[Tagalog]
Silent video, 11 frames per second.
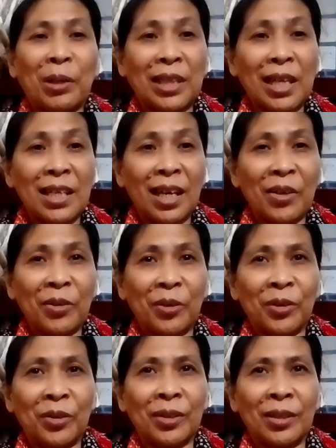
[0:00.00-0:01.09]
Dumating na
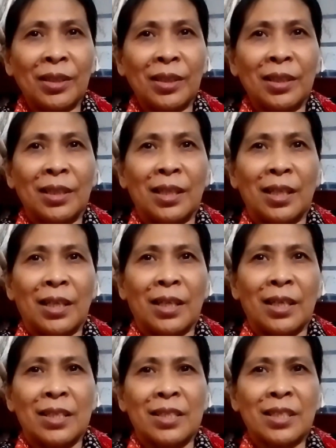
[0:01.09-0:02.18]
yung
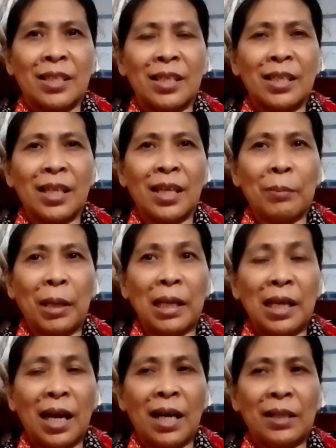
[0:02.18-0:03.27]
sir ni
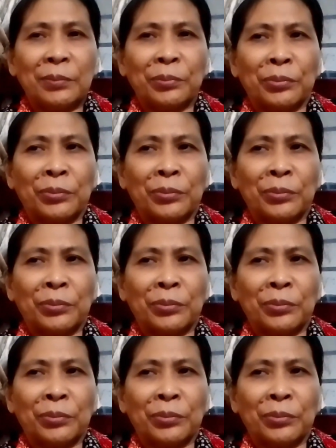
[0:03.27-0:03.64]
Maliha.